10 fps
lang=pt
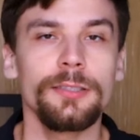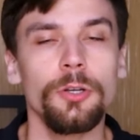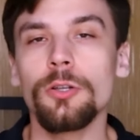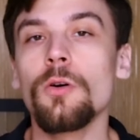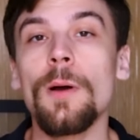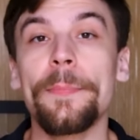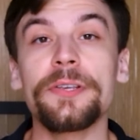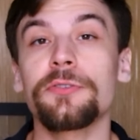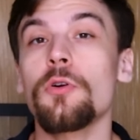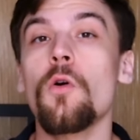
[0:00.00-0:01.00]
se tornou uma
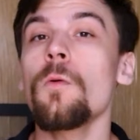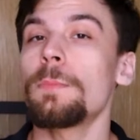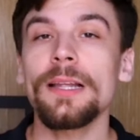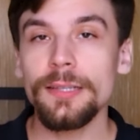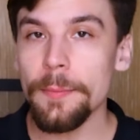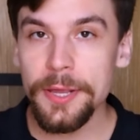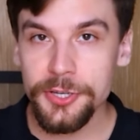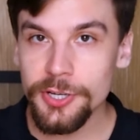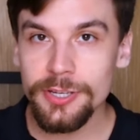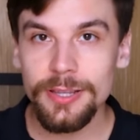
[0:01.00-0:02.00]
pessoa
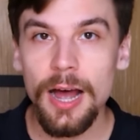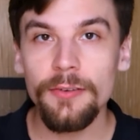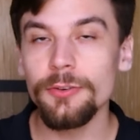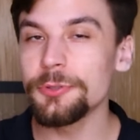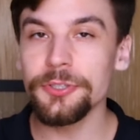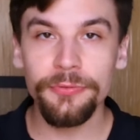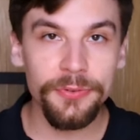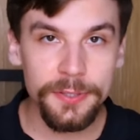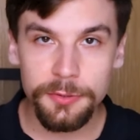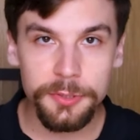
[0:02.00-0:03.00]
completamente instável,
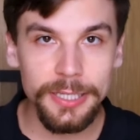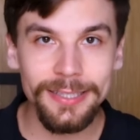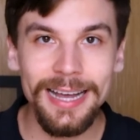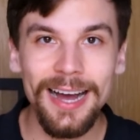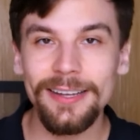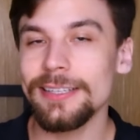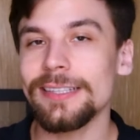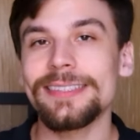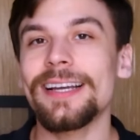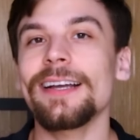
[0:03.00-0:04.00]
difícil de lidar e
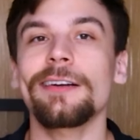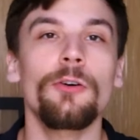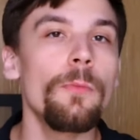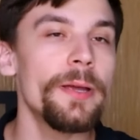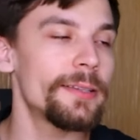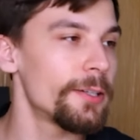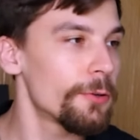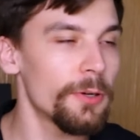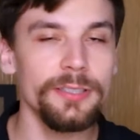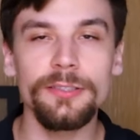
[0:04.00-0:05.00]
até
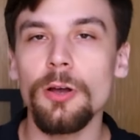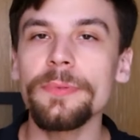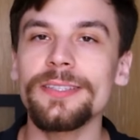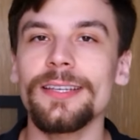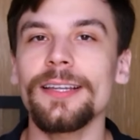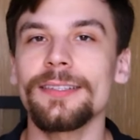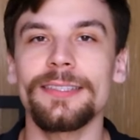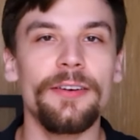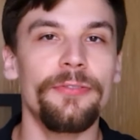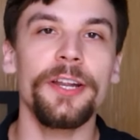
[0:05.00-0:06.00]
cometeu coisas obscenas
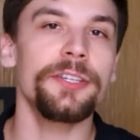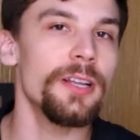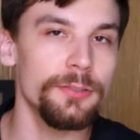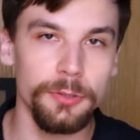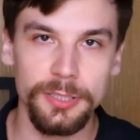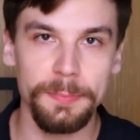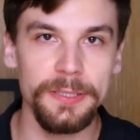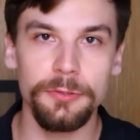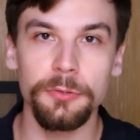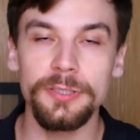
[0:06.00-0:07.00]
na frente das outras
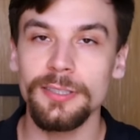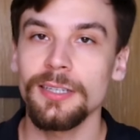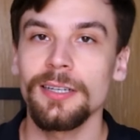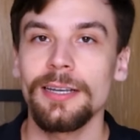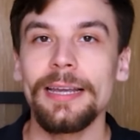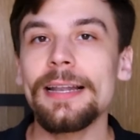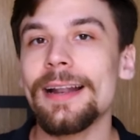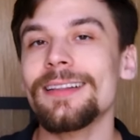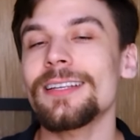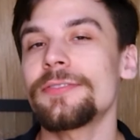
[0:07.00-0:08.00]
pessoas. Ele
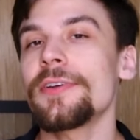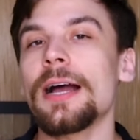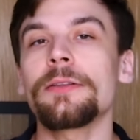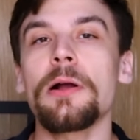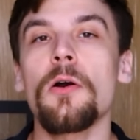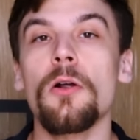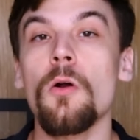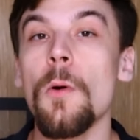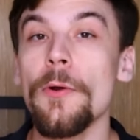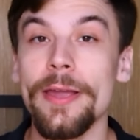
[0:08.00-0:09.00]
era classificado agora
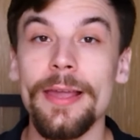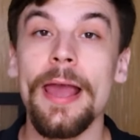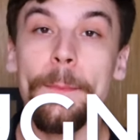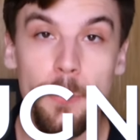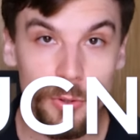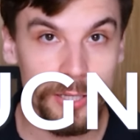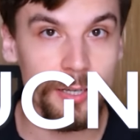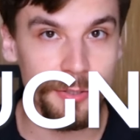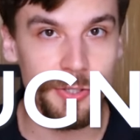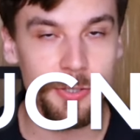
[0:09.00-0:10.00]
como alguém
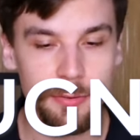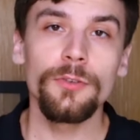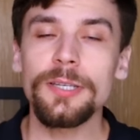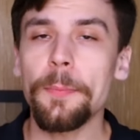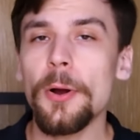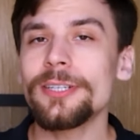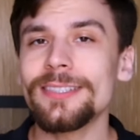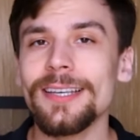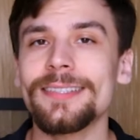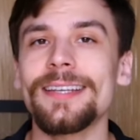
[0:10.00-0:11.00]
repugnante. Você pode
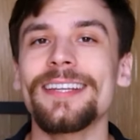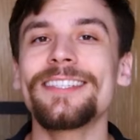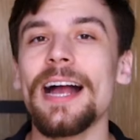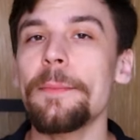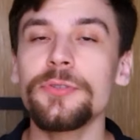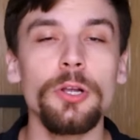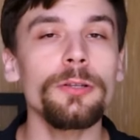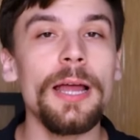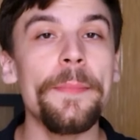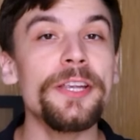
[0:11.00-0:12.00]
esquecer de
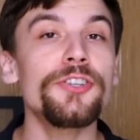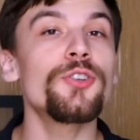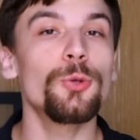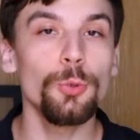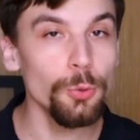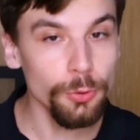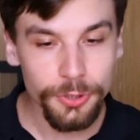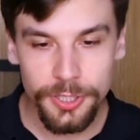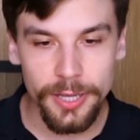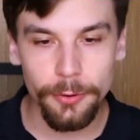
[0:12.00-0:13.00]
absolutamente tudo
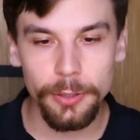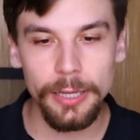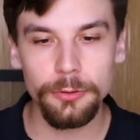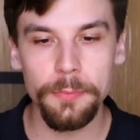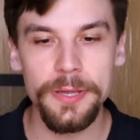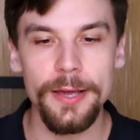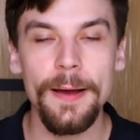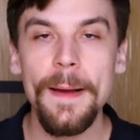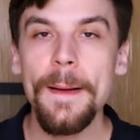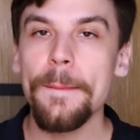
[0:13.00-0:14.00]
de neuroanatomia,